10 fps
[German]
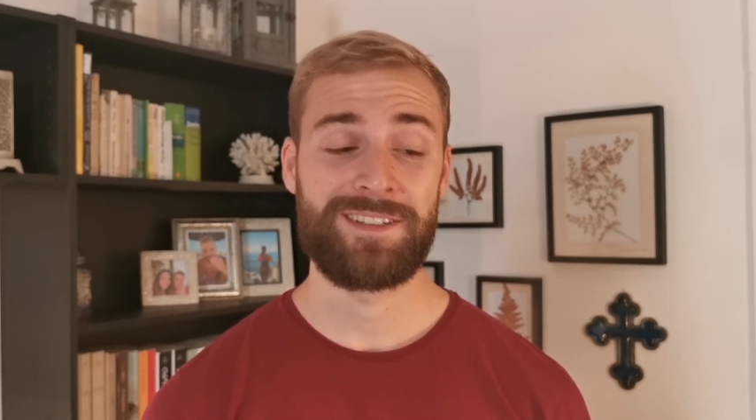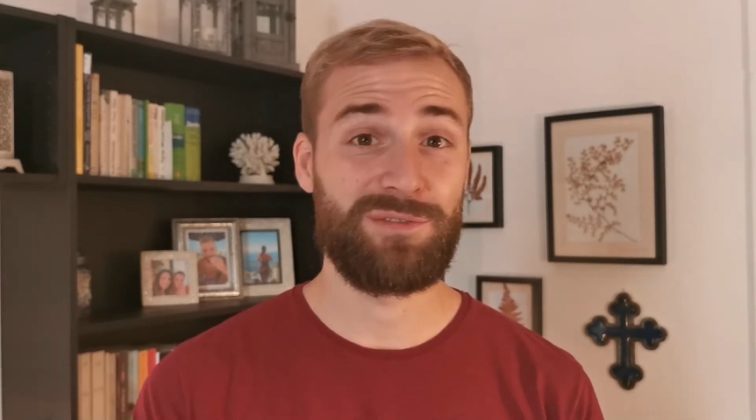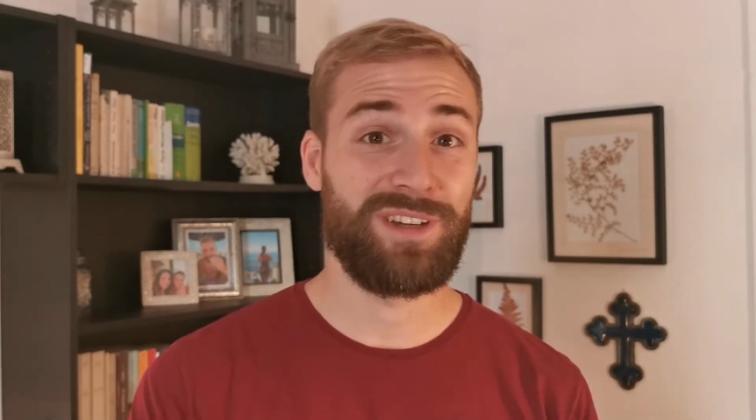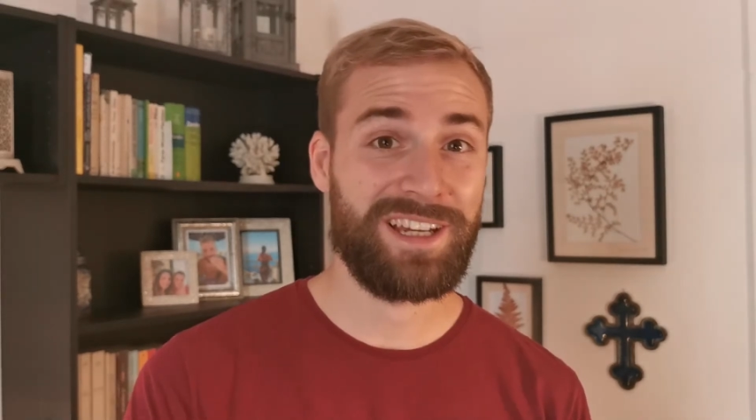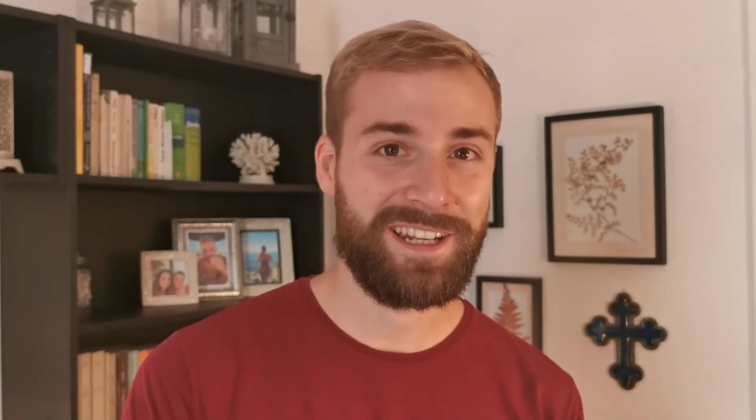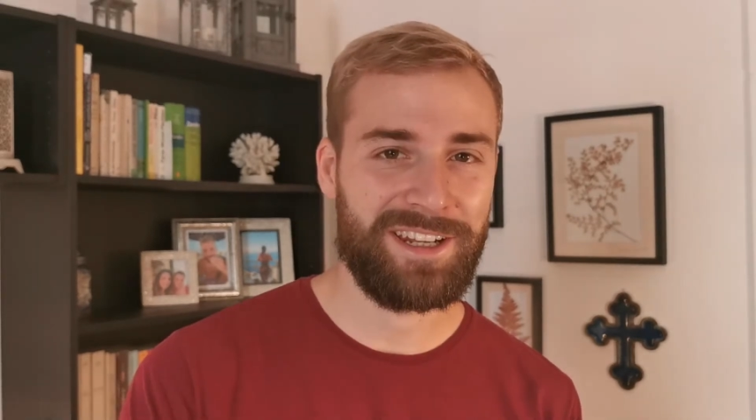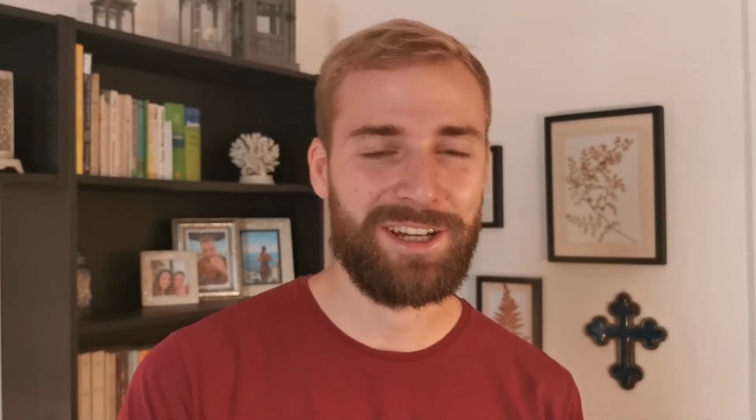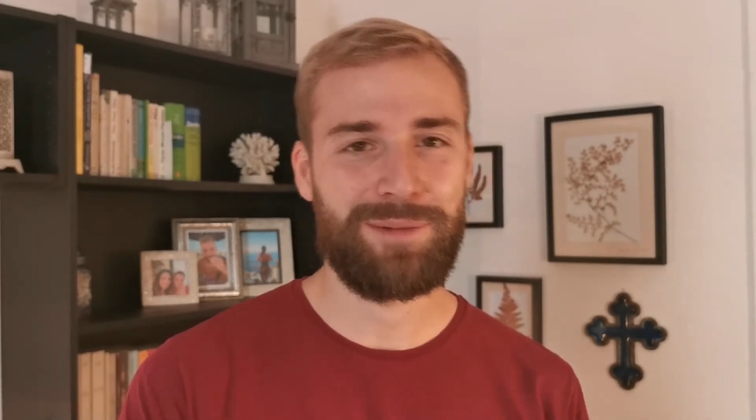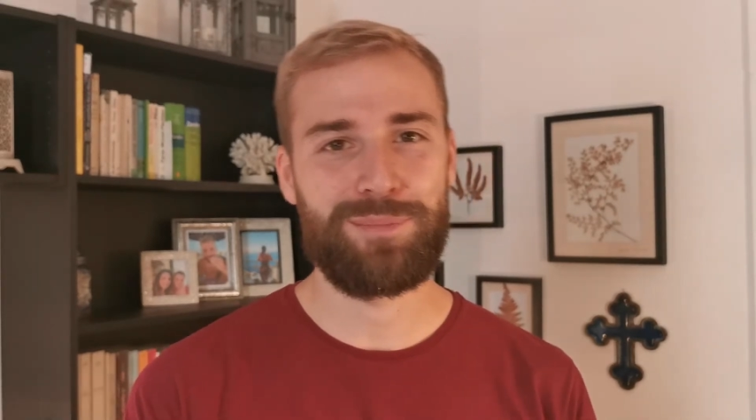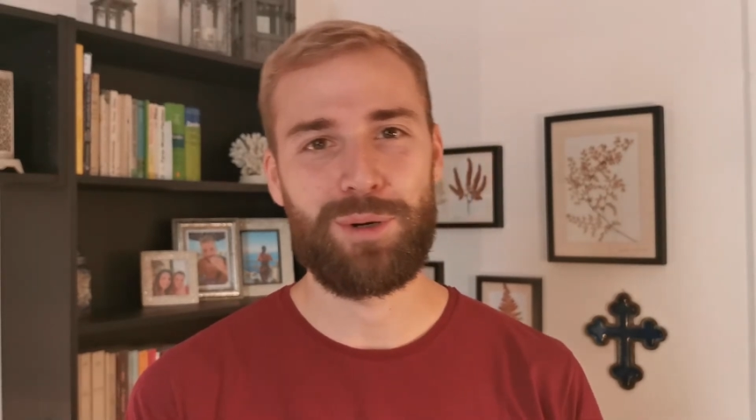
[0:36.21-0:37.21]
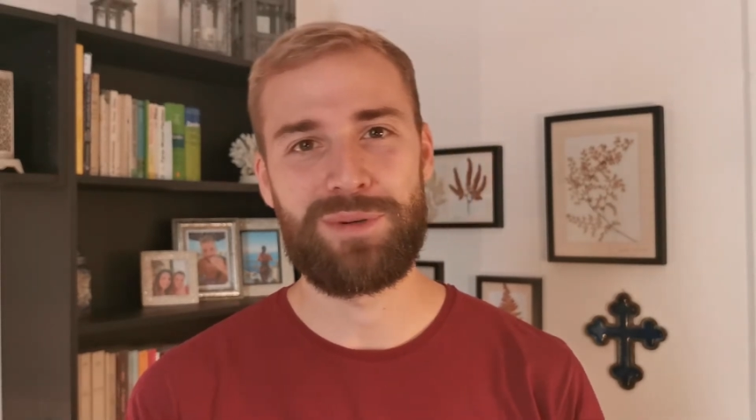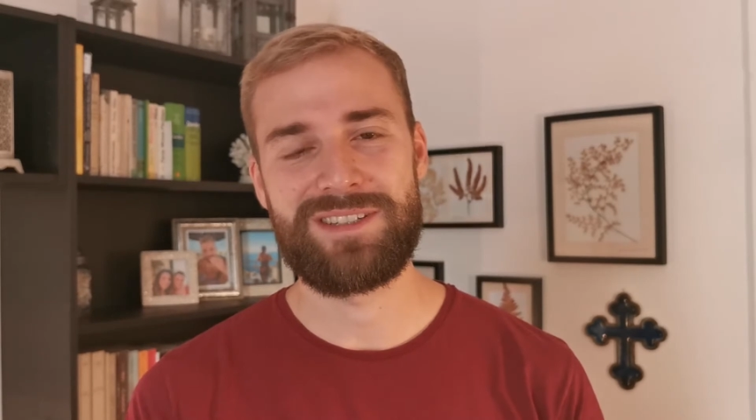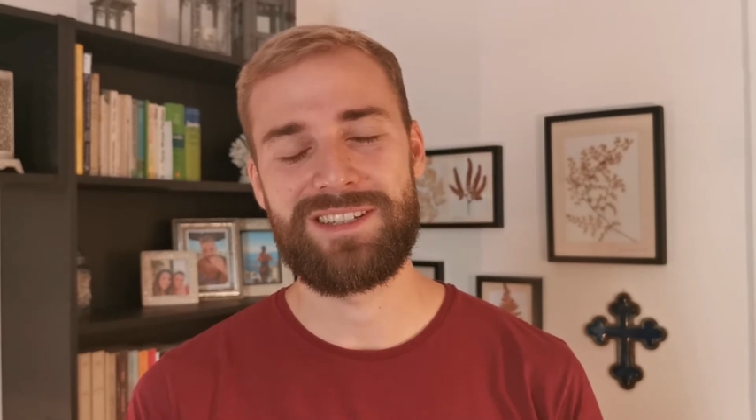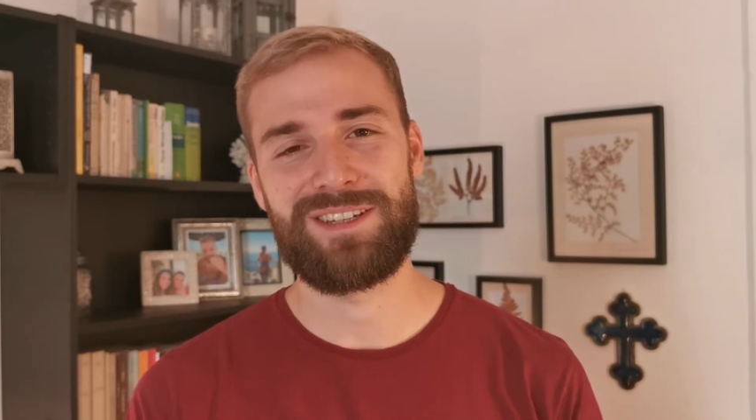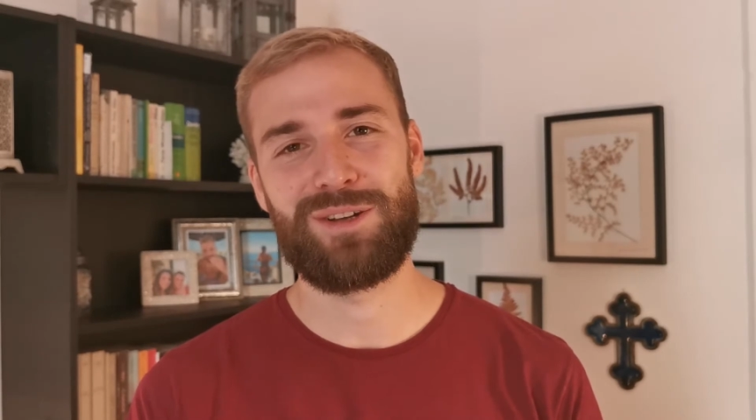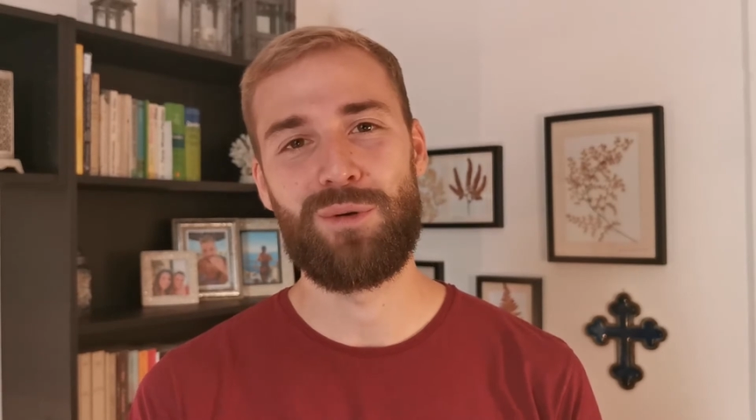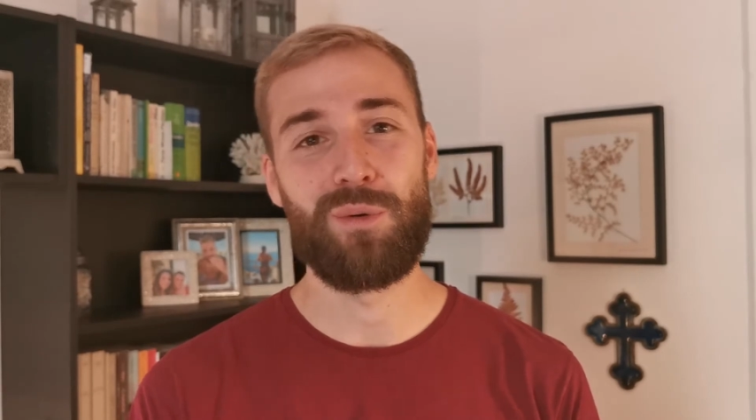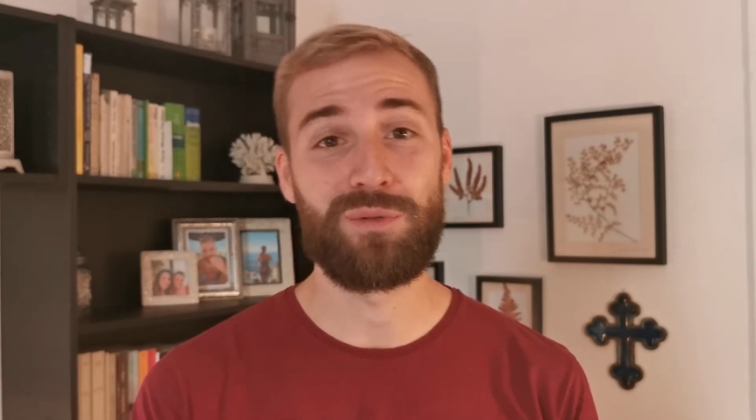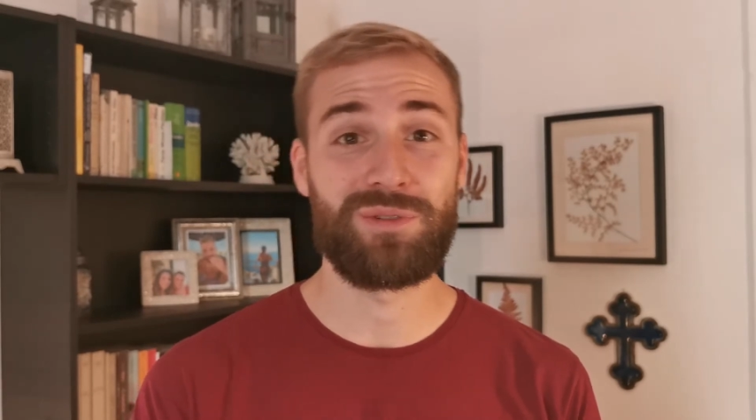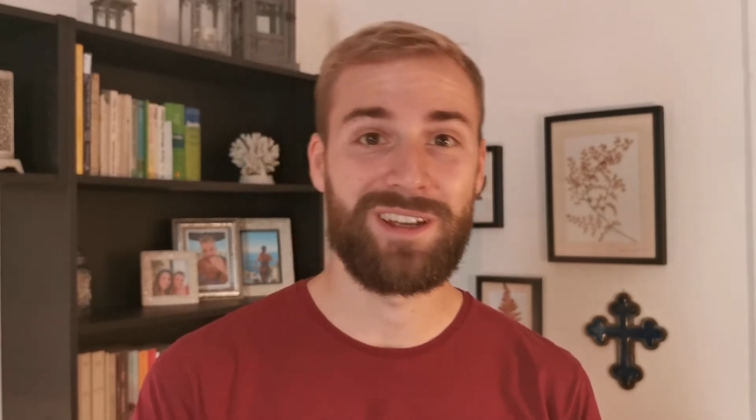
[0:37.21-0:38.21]
Ich wege dann ab, ob es sich
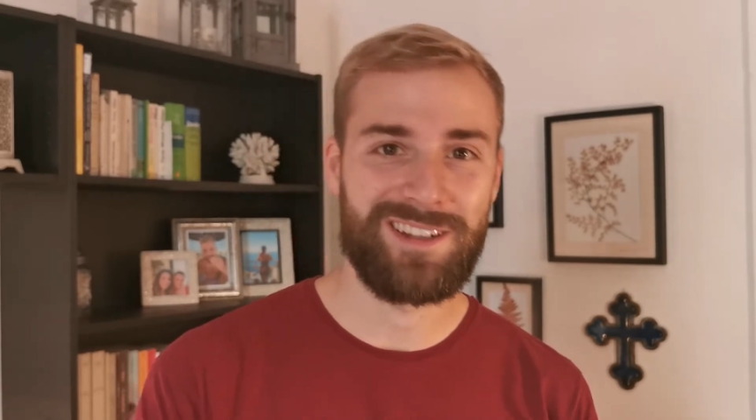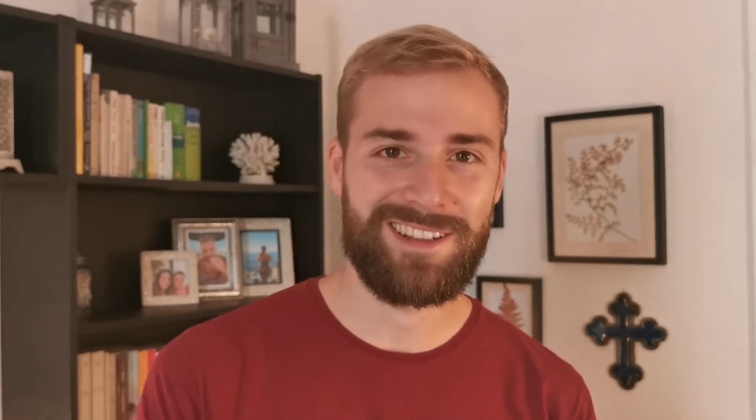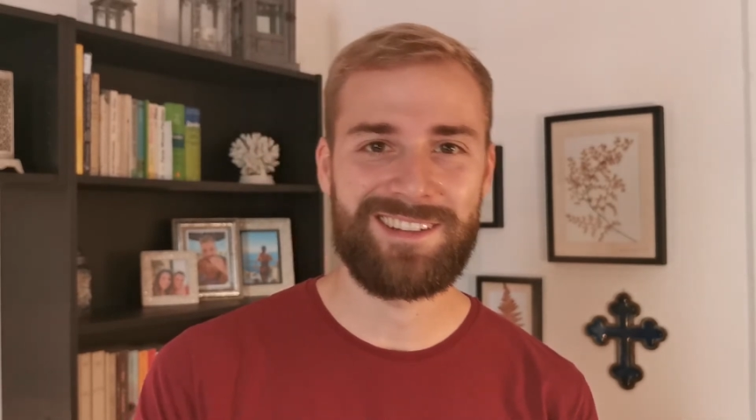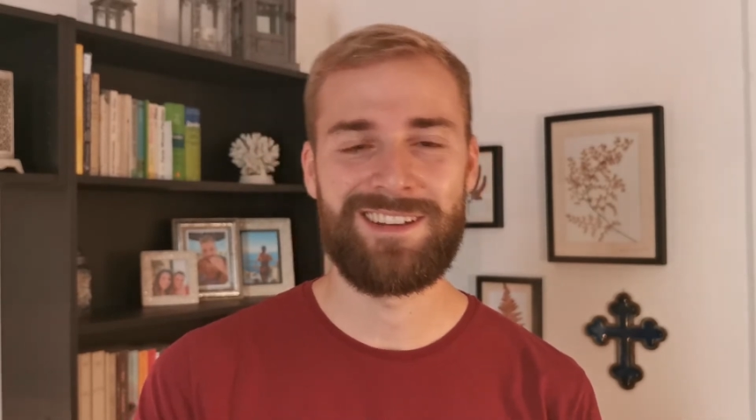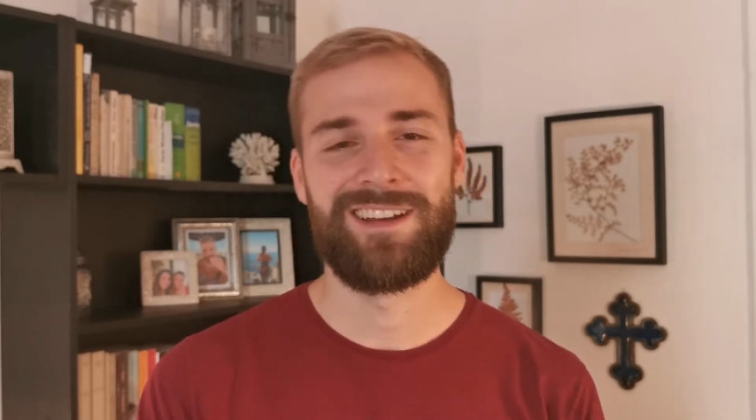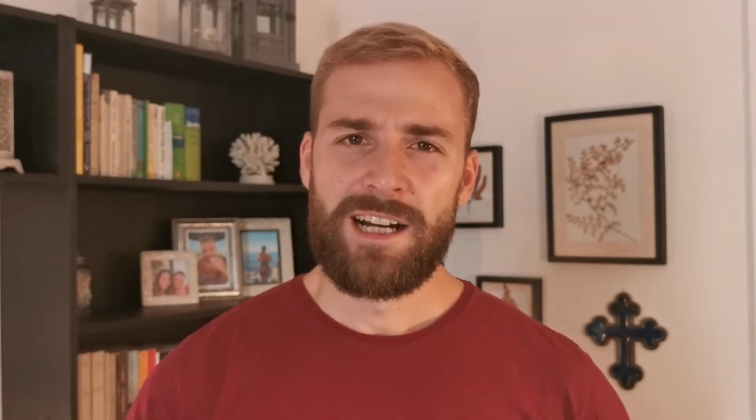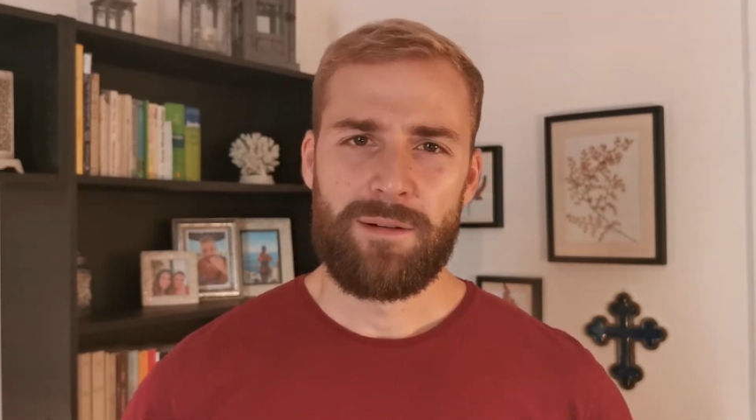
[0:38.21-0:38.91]
lohnt oder nicht.